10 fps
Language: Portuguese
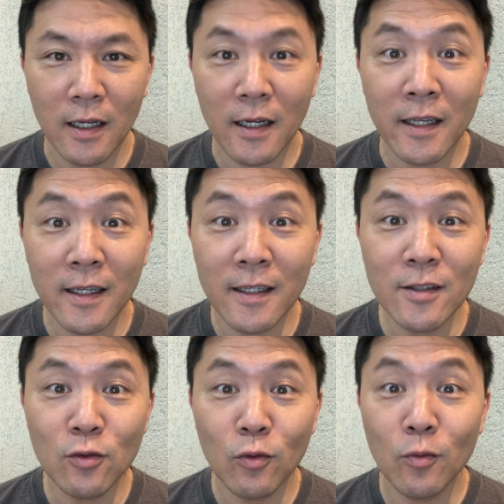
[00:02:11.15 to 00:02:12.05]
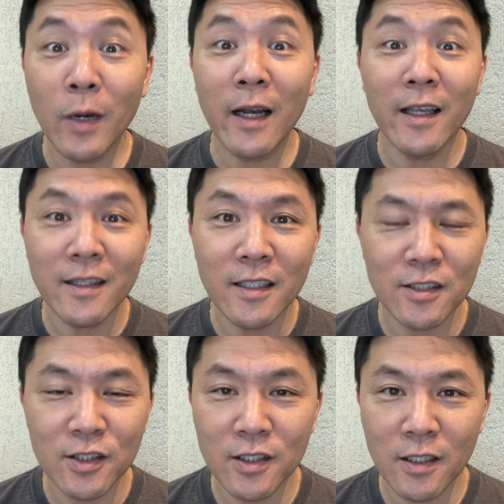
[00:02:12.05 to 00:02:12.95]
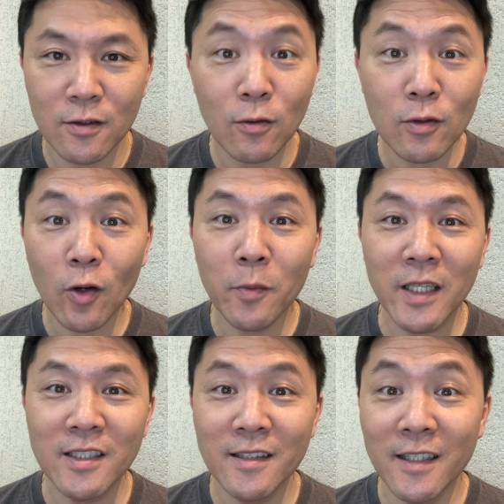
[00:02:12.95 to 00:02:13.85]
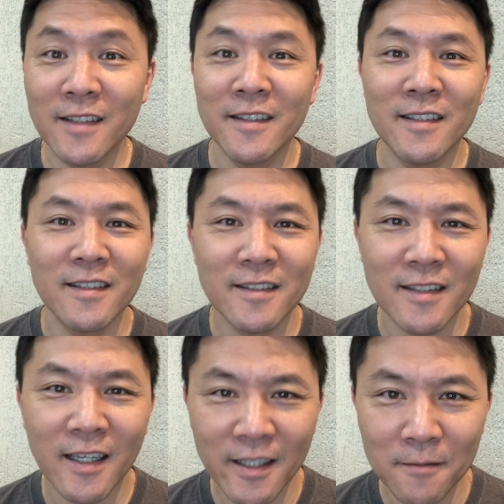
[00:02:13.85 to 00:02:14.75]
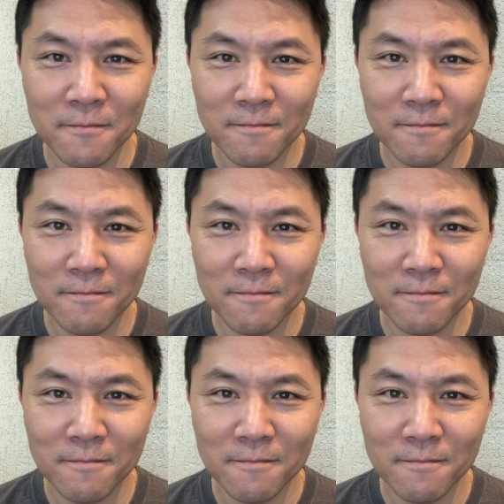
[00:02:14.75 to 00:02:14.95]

carregando uma energia totalmente desnecessária.